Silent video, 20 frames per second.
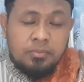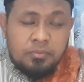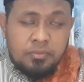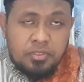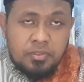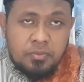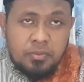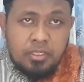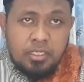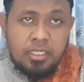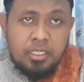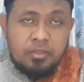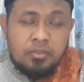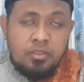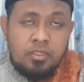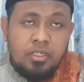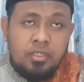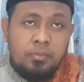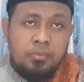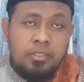
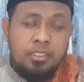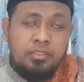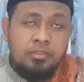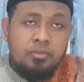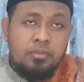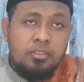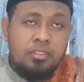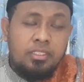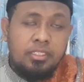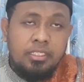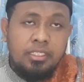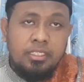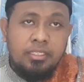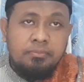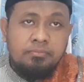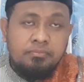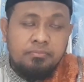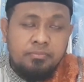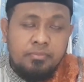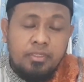
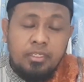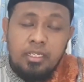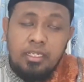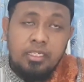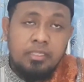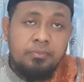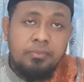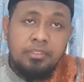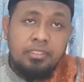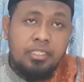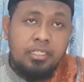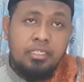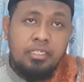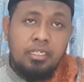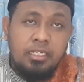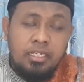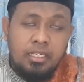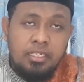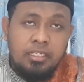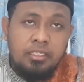Bismillahirrahmanirrahim. Hamidan
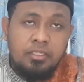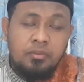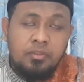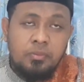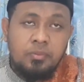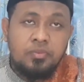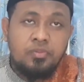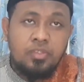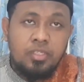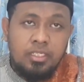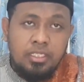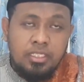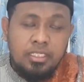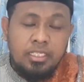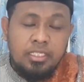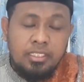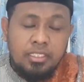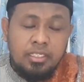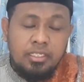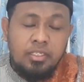lillah wa
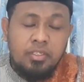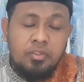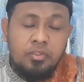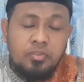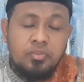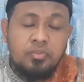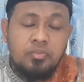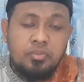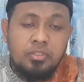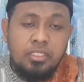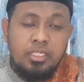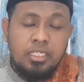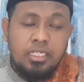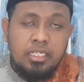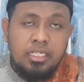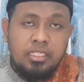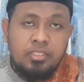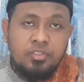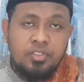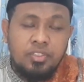musalliyan ala
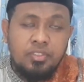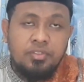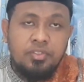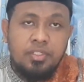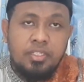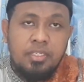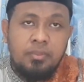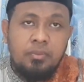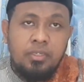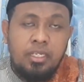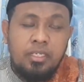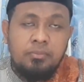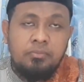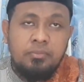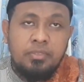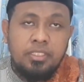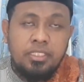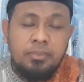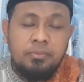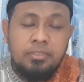Rasulillah Sayyidina
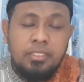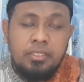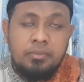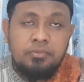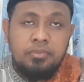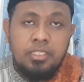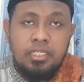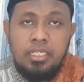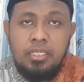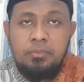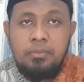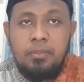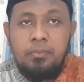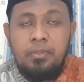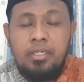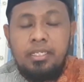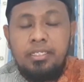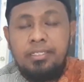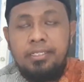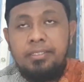Muhammad ibni Abdullah ma
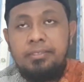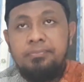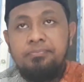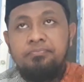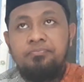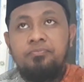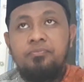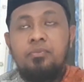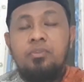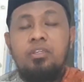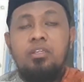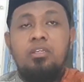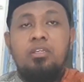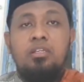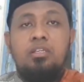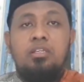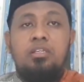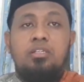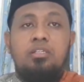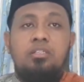ba'dah.
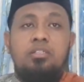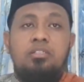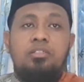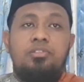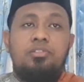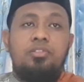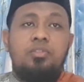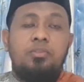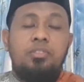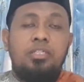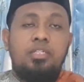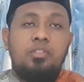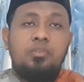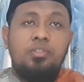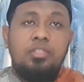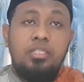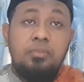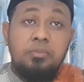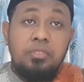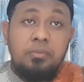
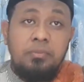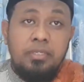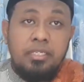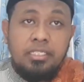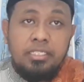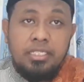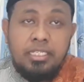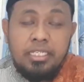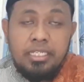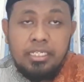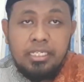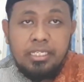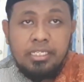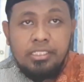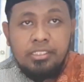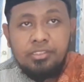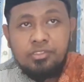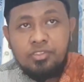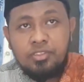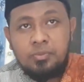Saudaraku yang
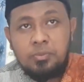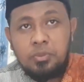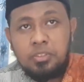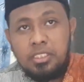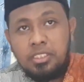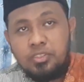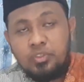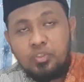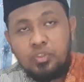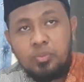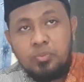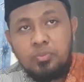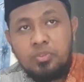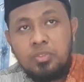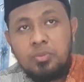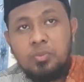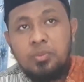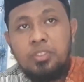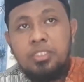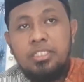berbahagia, semoga antum
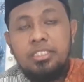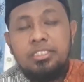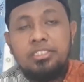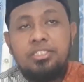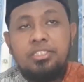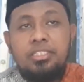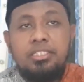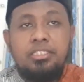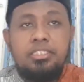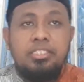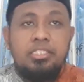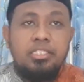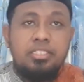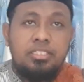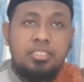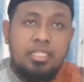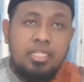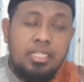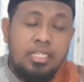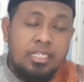semua
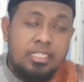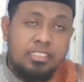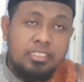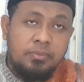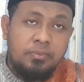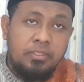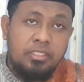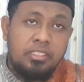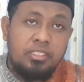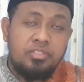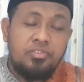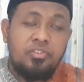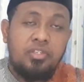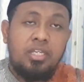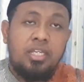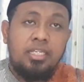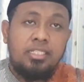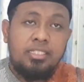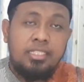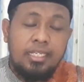senantiasa diberi
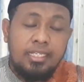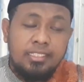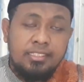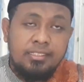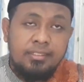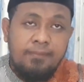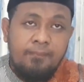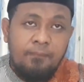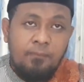kesehatan,